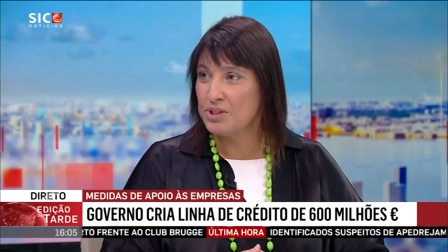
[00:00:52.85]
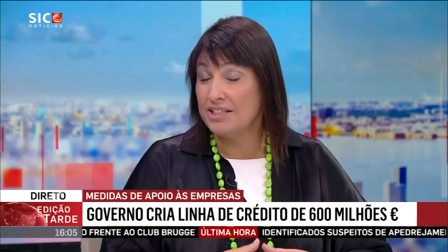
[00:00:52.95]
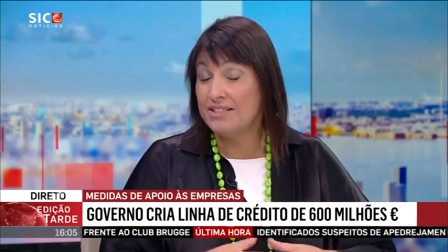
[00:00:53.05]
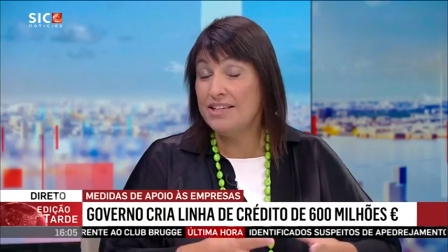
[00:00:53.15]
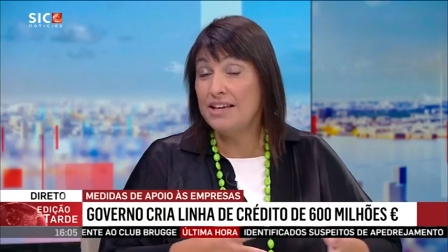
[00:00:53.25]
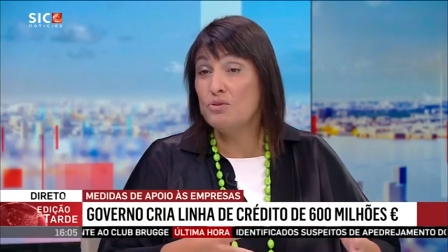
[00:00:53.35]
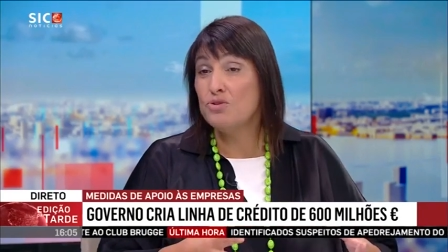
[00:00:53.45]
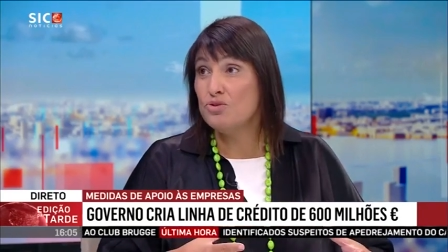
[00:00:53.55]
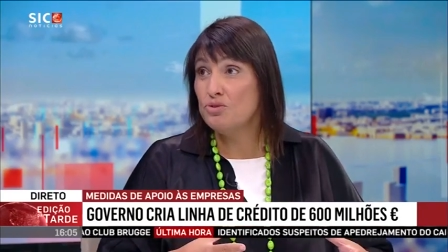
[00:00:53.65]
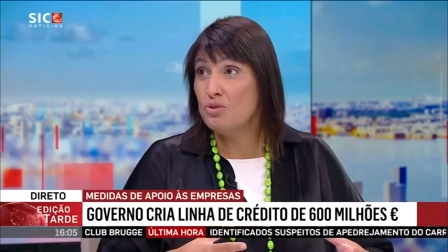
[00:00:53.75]
Portanto, se em
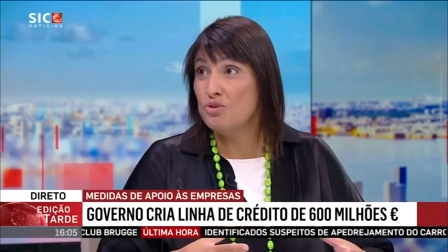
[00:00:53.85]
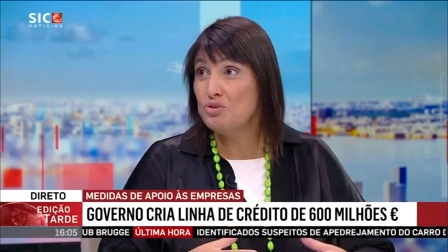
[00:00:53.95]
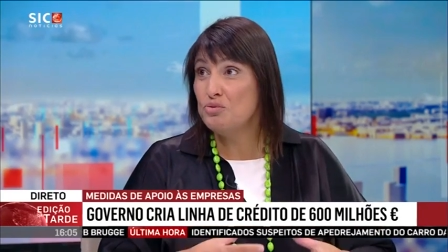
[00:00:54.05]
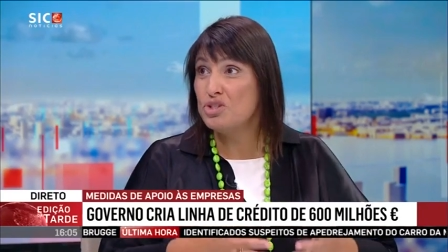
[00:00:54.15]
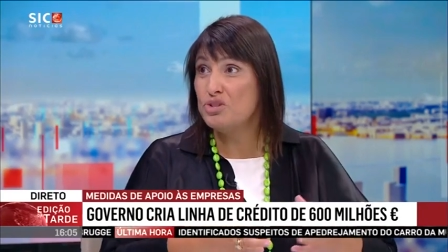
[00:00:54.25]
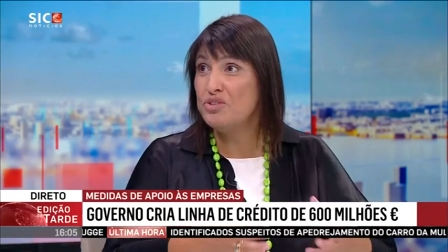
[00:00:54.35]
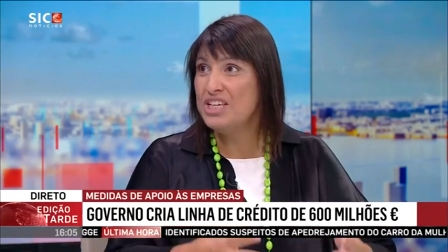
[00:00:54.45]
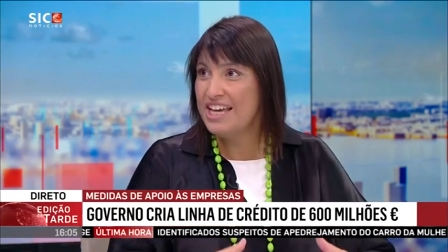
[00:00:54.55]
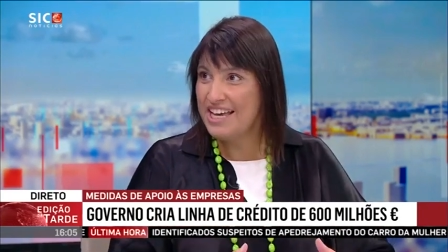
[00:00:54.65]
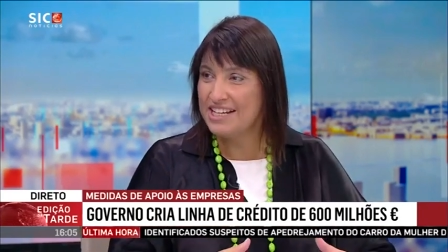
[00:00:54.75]
conjunto com as duas
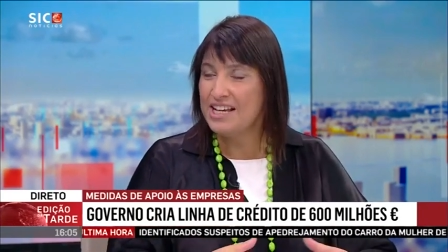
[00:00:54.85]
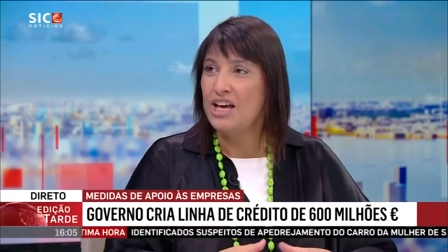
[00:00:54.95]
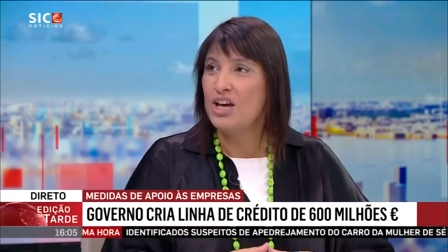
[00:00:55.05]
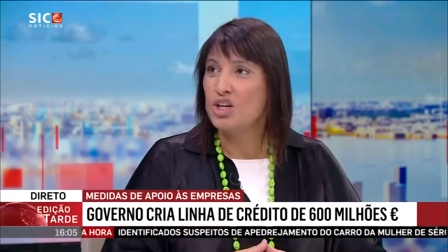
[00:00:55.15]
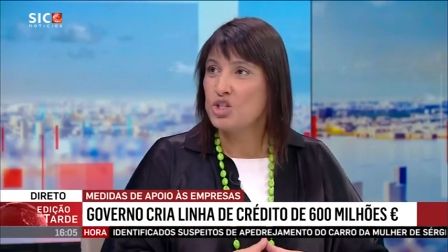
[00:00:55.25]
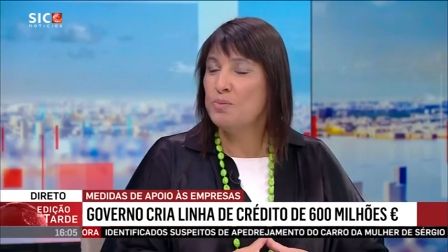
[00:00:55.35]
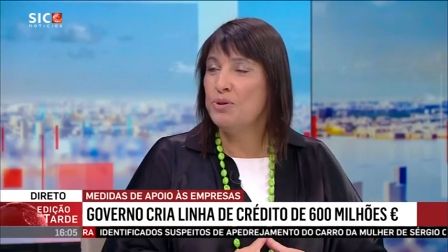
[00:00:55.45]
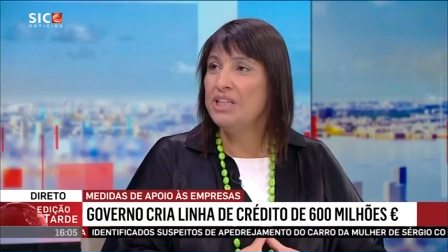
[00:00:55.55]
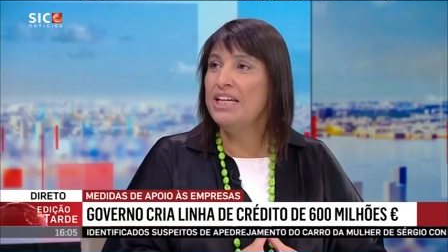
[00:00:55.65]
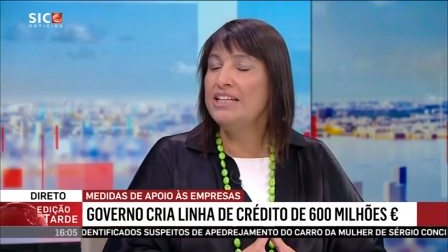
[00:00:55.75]
vier
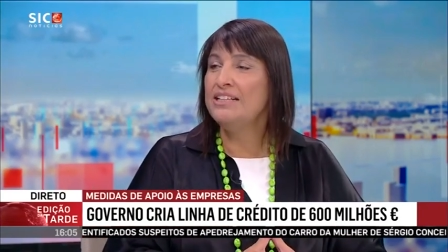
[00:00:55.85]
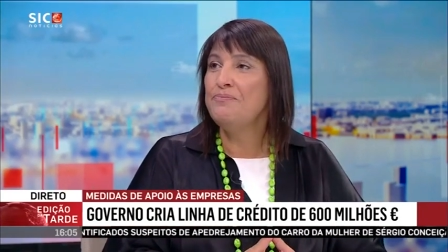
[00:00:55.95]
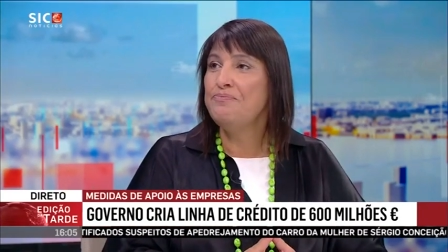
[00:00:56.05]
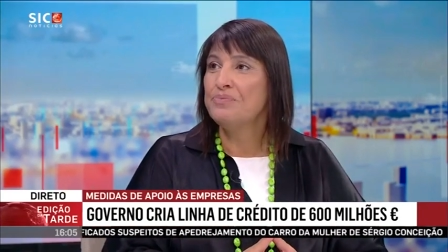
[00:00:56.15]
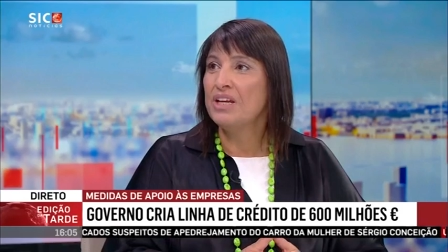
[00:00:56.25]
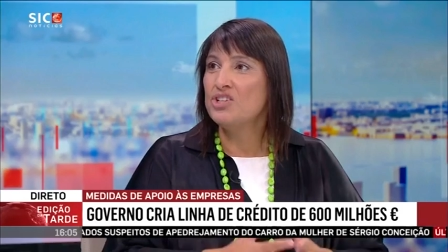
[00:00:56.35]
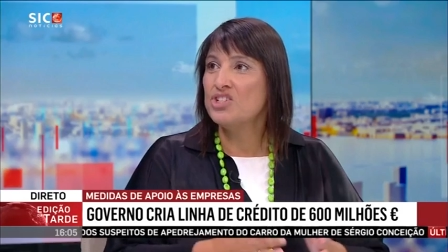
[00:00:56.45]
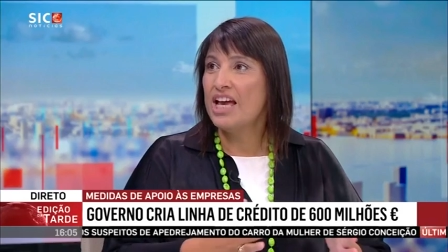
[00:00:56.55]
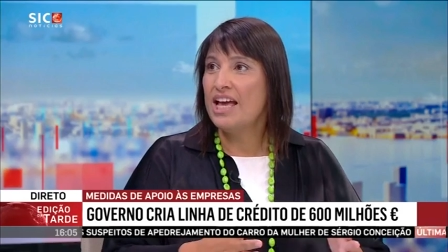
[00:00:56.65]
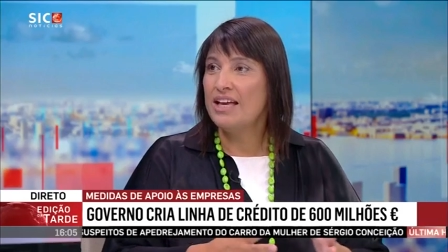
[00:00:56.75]
responder,
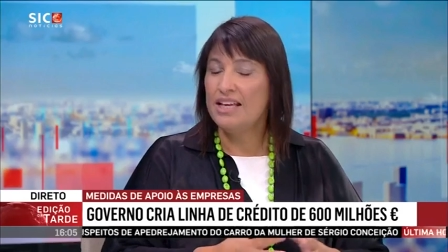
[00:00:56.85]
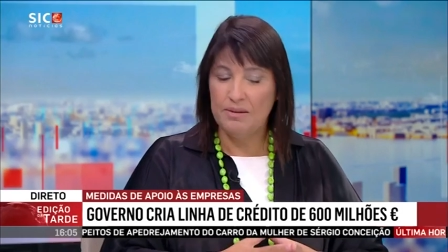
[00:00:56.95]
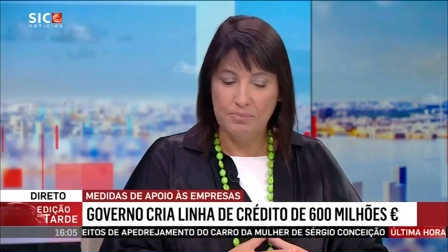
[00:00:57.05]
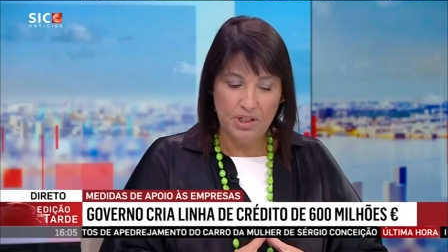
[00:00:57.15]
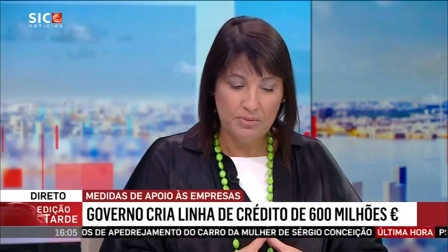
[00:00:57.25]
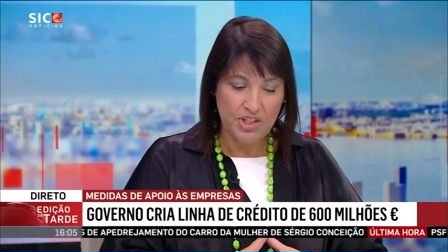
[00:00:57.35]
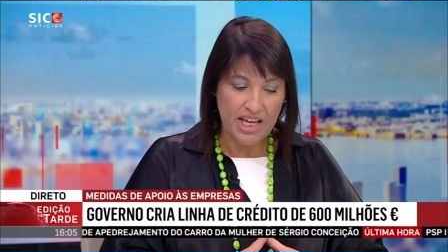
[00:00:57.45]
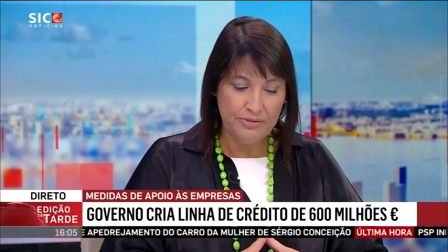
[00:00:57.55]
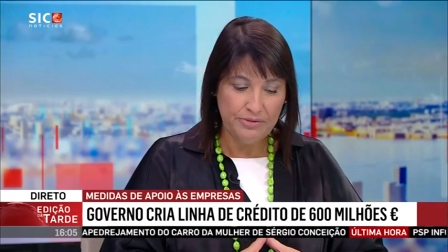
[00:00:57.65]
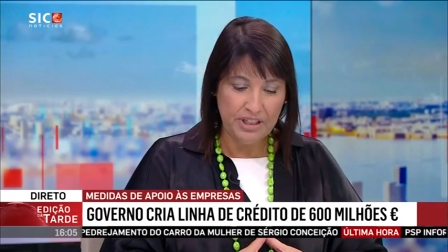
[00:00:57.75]
já uh, poderemos
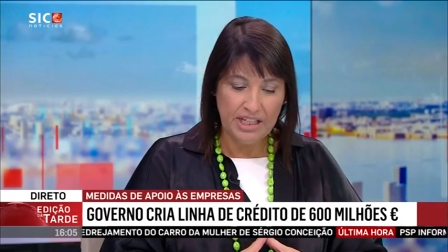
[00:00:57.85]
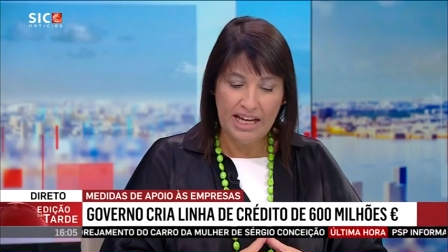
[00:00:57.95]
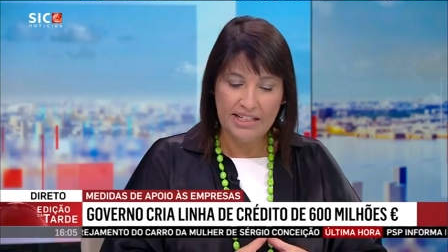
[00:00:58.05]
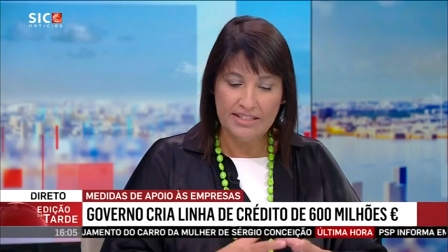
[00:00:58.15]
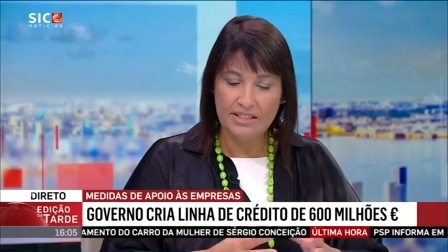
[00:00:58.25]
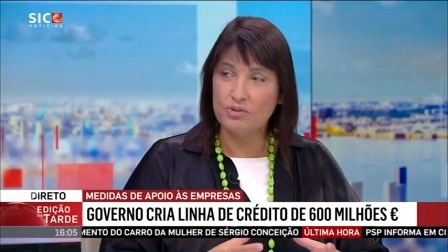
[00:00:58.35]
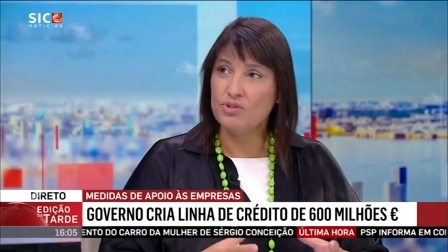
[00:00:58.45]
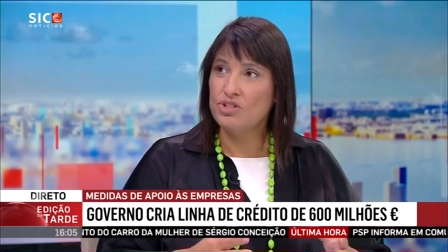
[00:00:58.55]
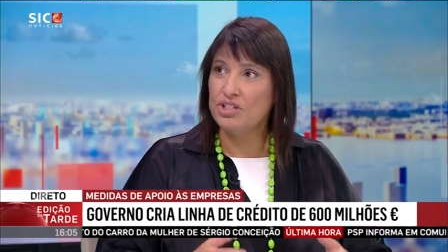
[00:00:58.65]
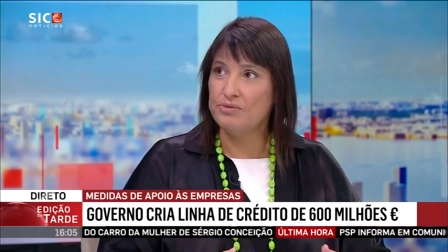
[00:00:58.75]
estar a falar de
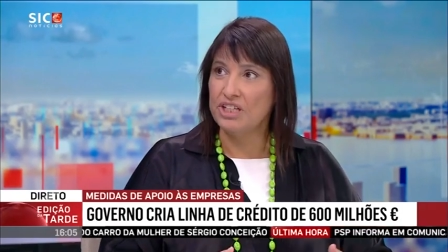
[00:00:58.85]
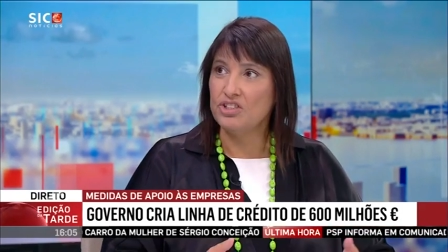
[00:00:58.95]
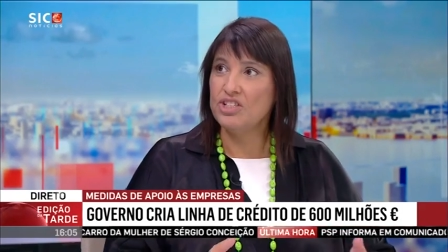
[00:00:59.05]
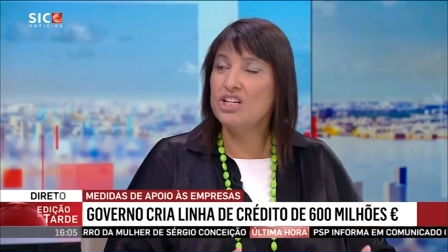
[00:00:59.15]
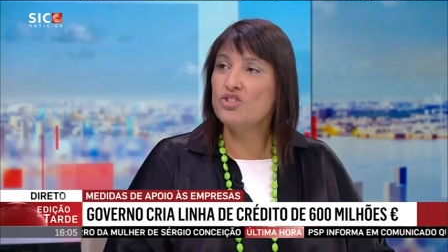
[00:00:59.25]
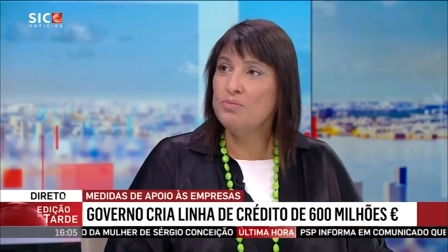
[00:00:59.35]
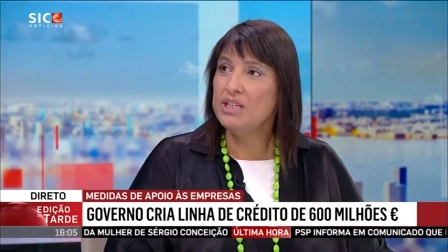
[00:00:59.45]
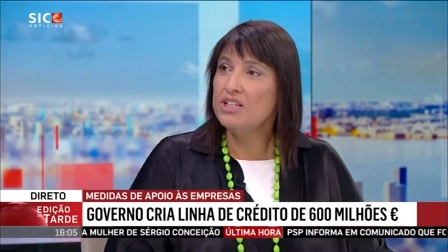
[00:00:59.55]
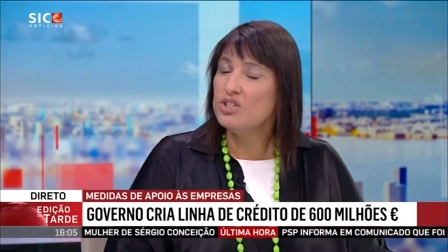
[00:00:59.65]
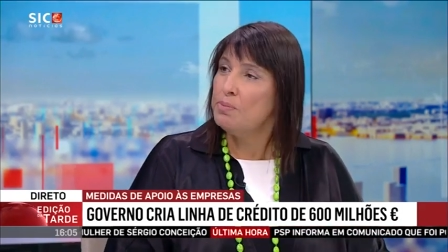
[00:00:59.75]
situações diferentes. Neste
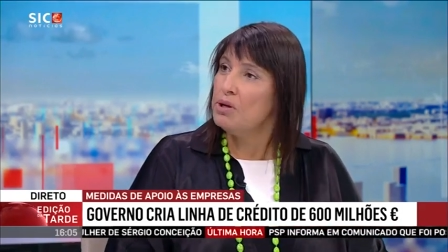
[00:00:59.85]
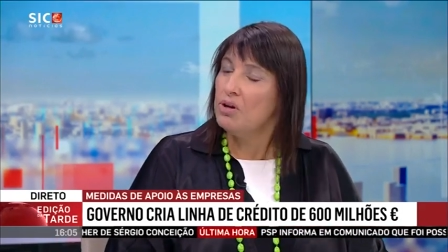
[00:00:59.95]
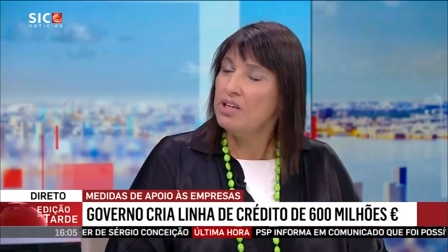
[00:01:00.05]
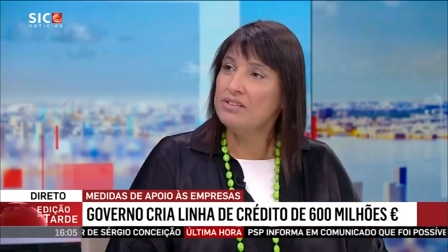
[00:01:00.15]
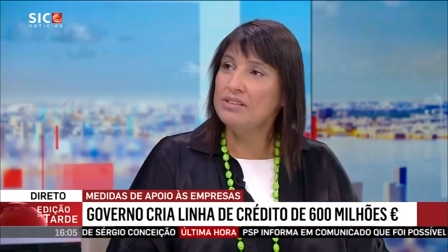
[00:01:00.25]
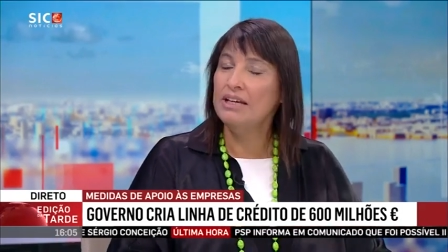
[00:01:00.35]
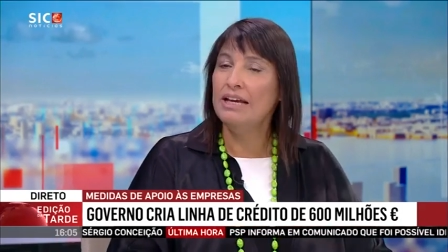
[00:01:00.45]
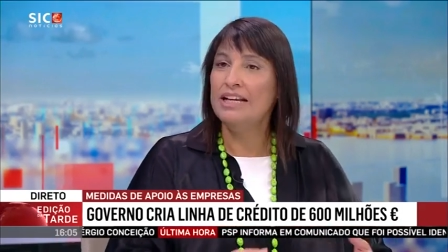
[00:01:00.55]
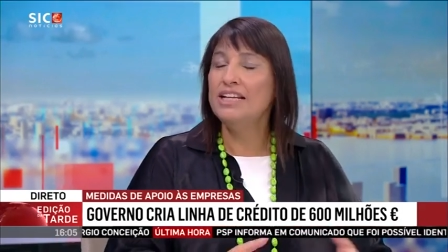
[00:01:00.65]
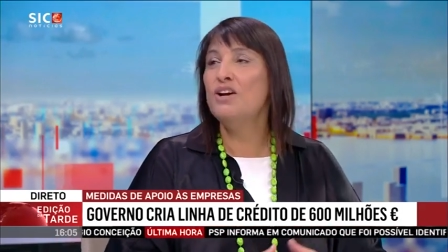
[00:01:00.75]
momento, este pacote
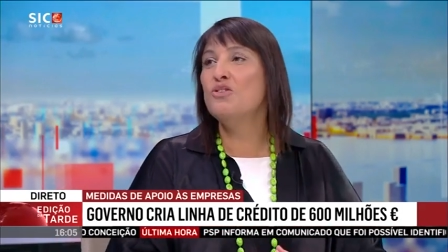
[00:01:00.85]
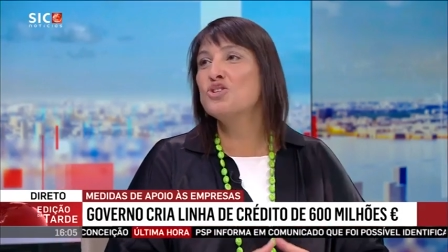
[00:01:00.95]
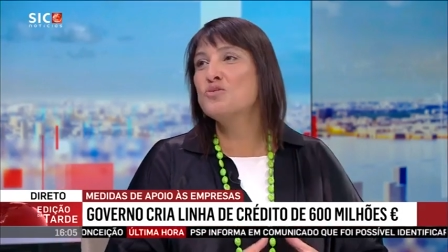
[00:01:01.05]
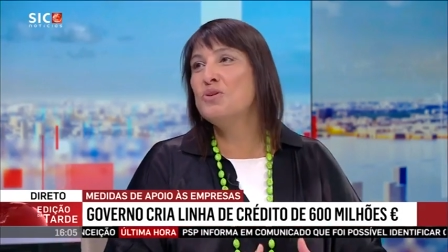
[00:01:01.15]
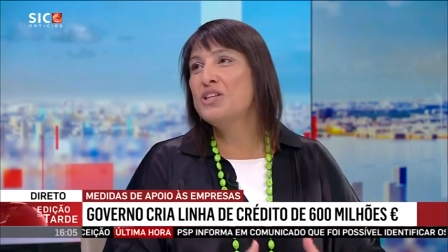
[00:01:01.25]
não Ou seja, responde